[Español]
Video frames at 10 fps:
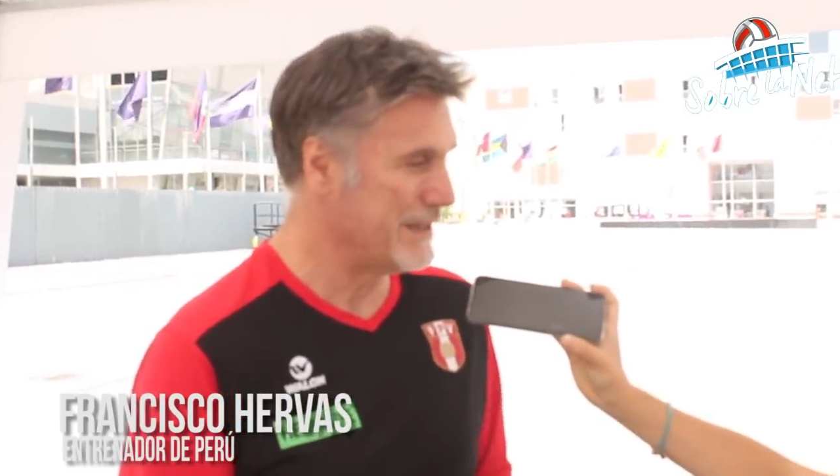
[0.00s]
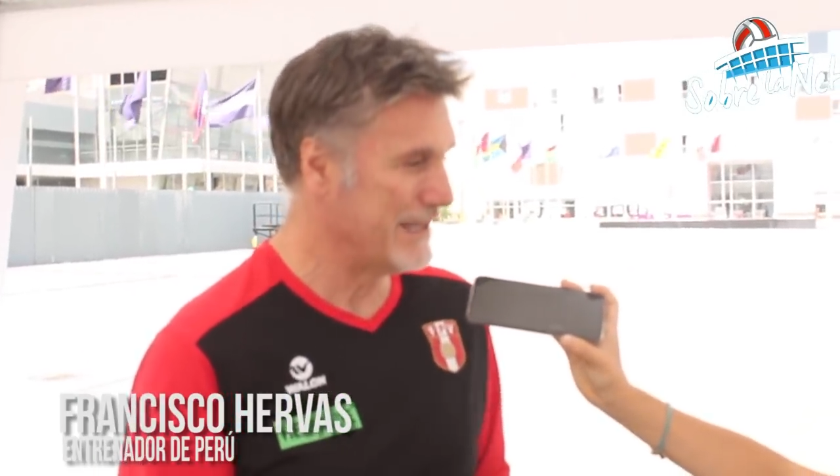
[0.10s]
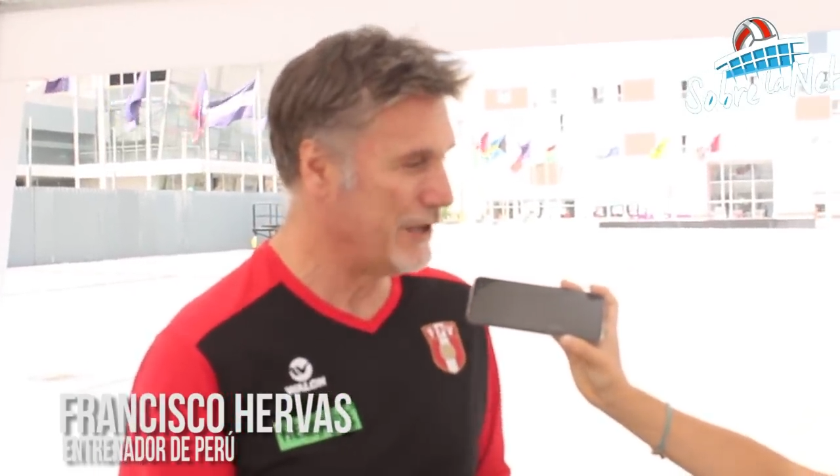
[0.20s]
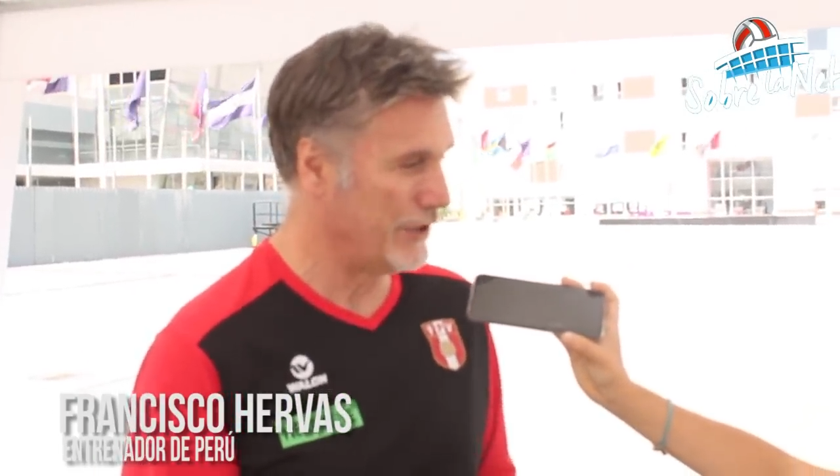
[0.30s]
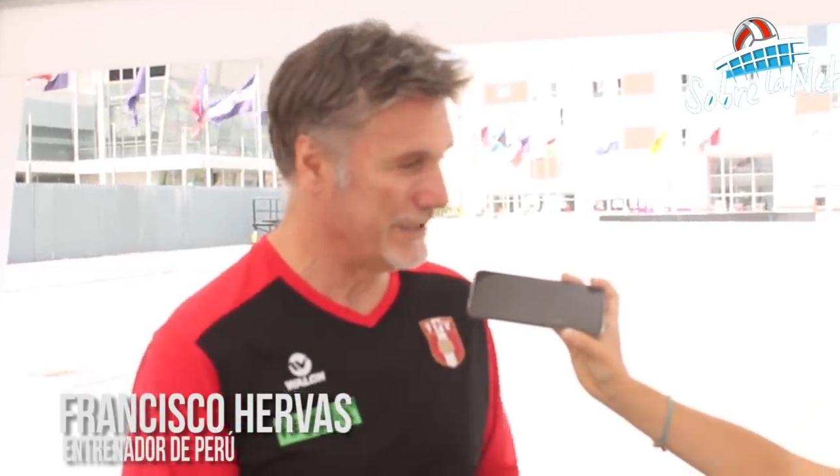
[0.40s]

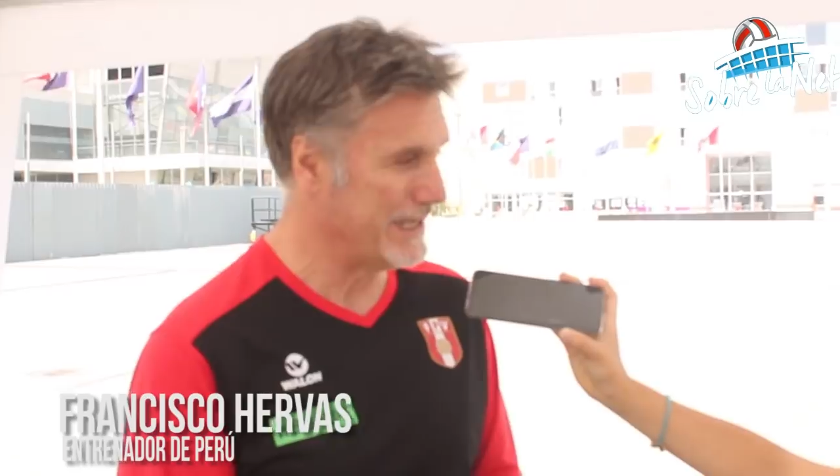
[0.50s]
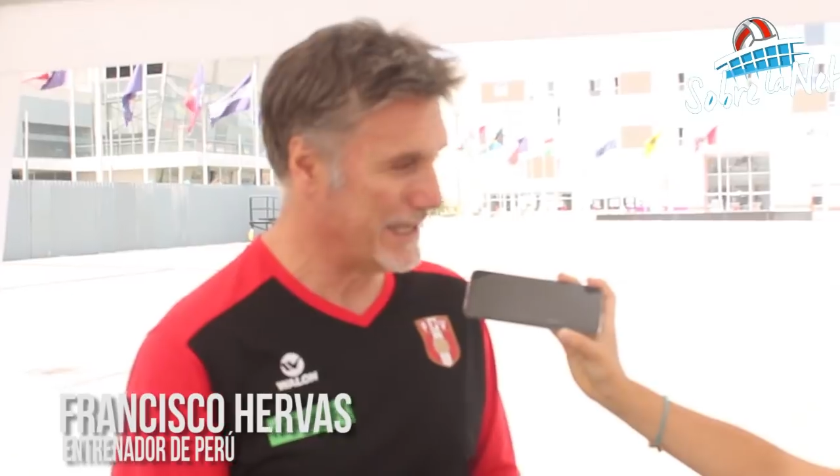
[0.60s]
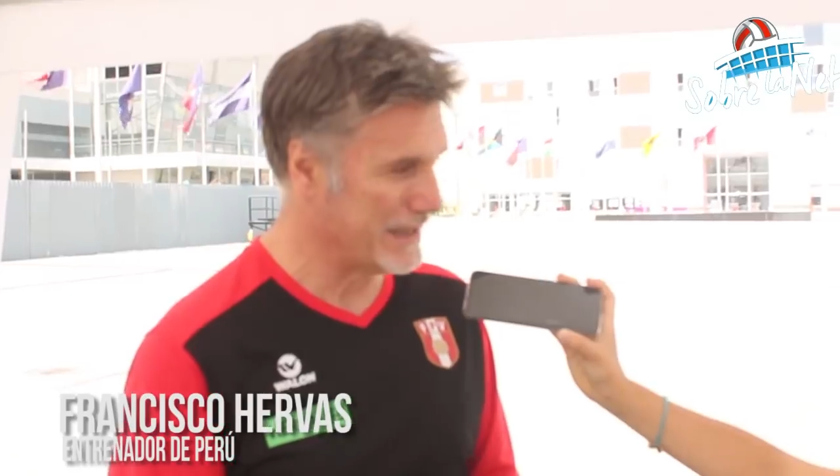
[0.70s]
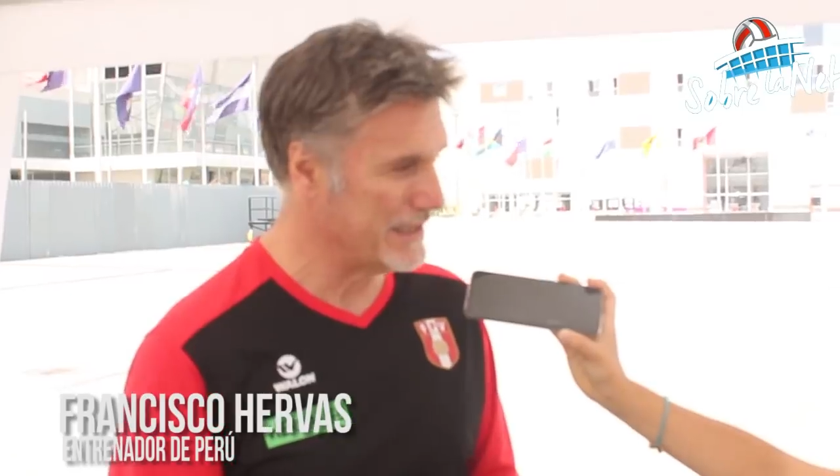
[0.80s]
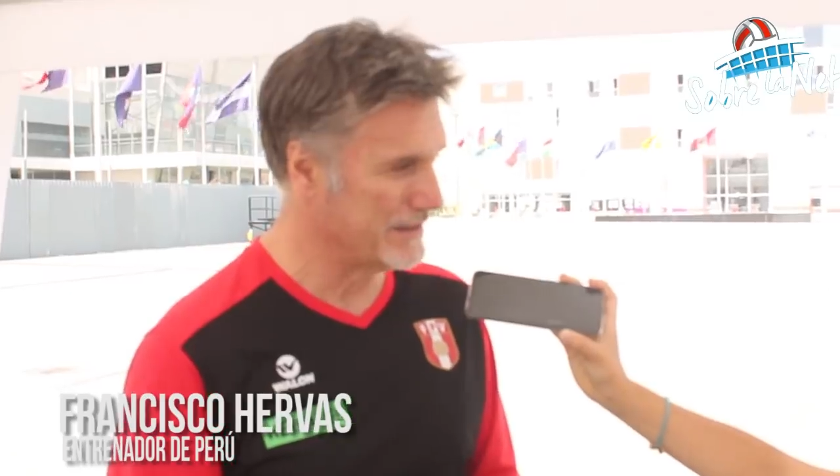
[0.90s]
convencida de lo
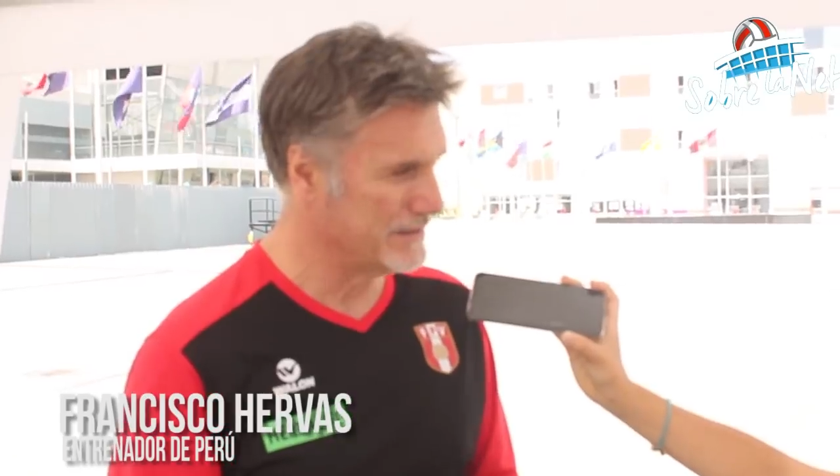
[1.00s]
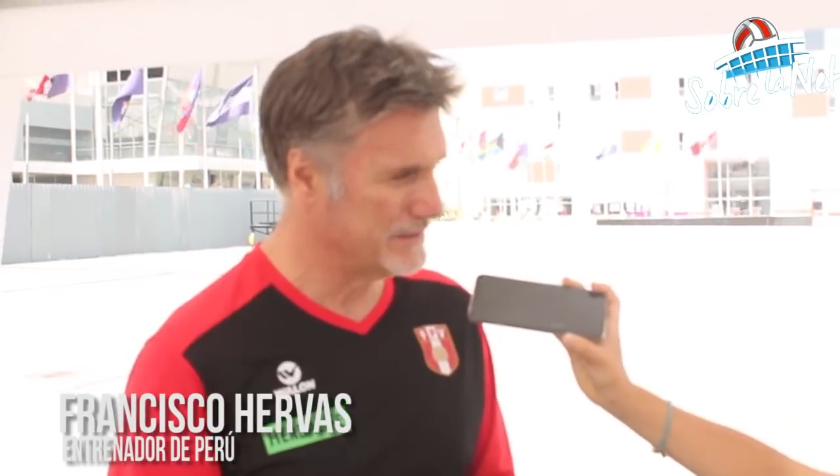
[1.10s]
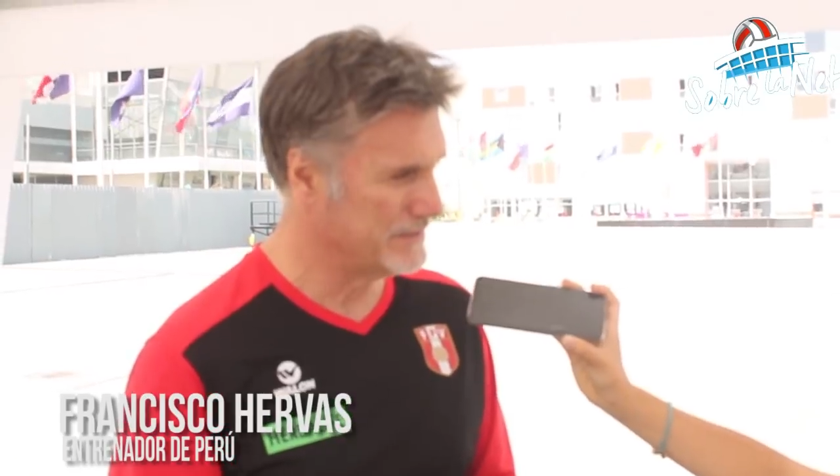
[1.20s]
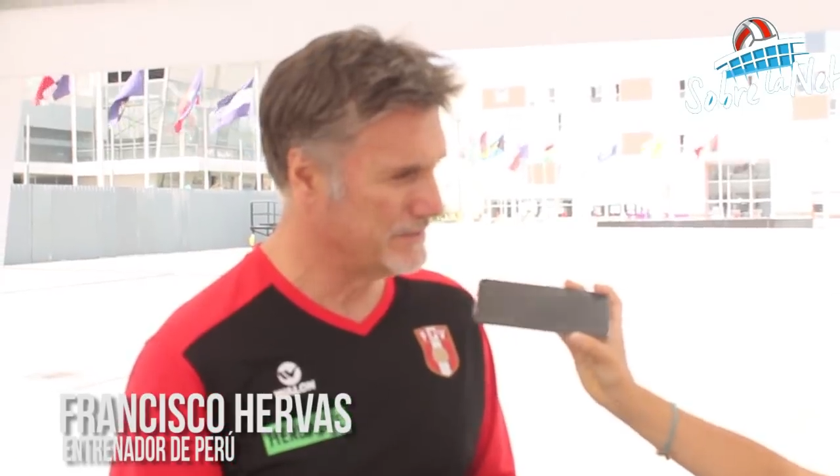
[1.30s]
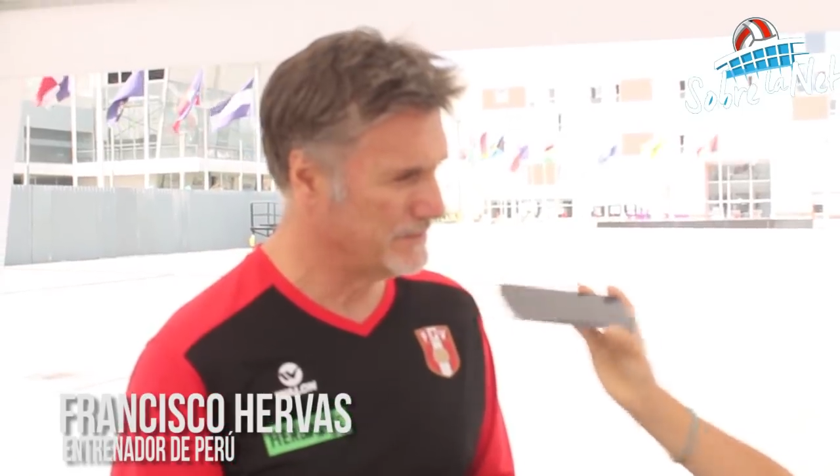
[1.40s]
que tiene que hacer.